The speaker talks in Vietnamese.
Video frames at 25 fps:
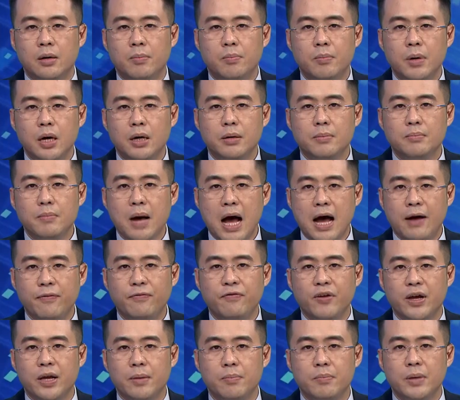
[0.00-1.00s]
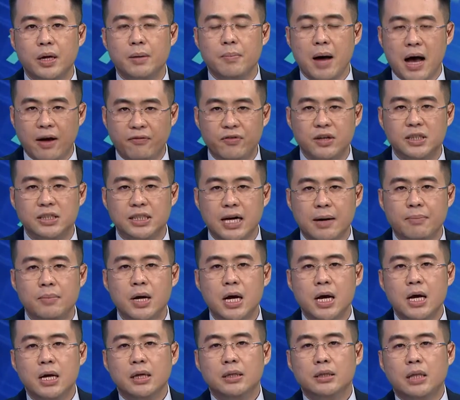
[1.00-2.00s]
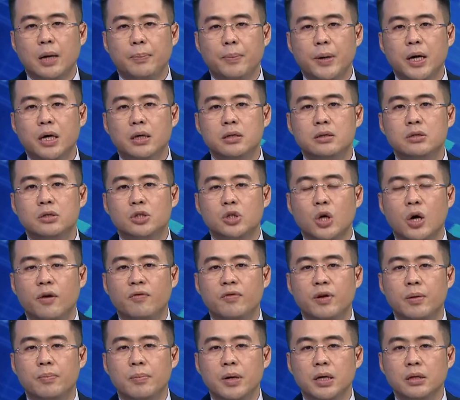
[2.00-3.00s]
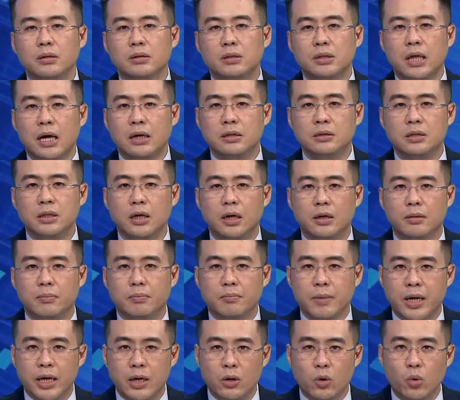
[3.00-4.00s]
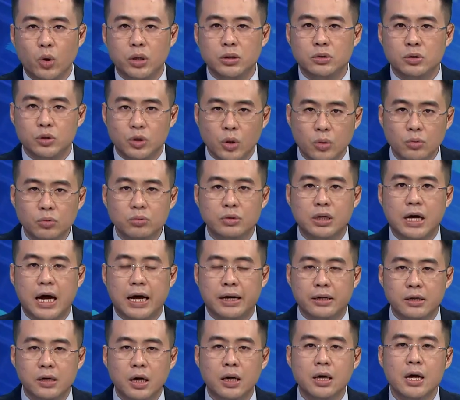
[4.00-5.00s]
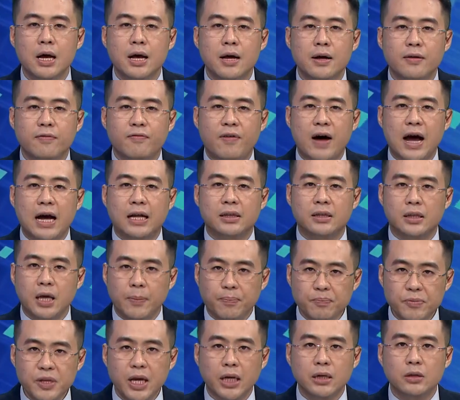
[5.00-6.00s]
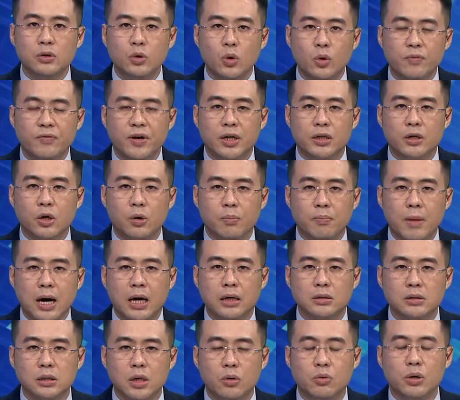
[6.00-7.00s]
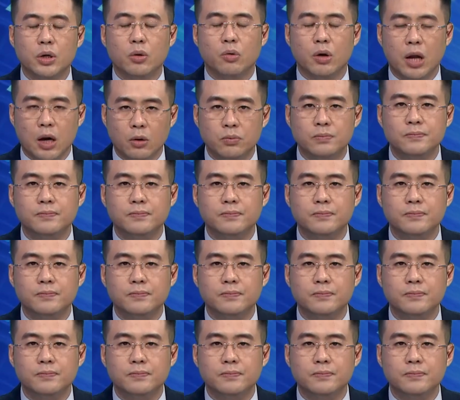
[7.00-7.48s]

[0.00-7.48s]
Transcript: mức 3,13%, thấp hơn so với mức tăng trưởng bình quân chung cả nước và thấp nhất khu vực đồng bằng sông kiểu Long.